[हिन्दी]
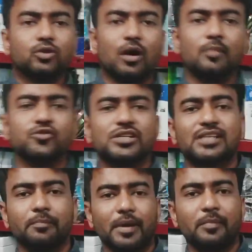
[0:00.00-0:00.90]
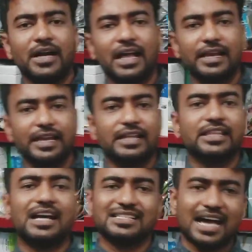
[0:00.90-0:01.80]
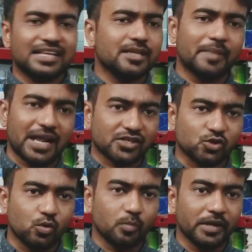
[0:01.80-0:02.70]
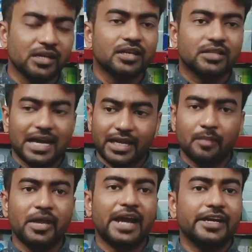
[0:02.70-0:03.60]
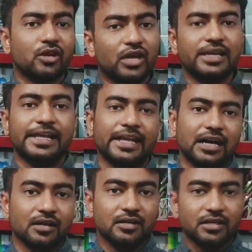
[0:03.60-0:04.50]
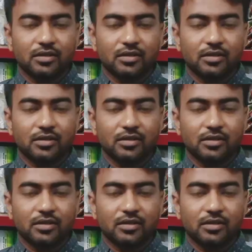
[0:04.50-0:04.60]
तो हम उससे सम पेमेंट ले ले लेते हैं हजार से बारह सौ रुपए ताकि हमें आइडिया हो या लेगा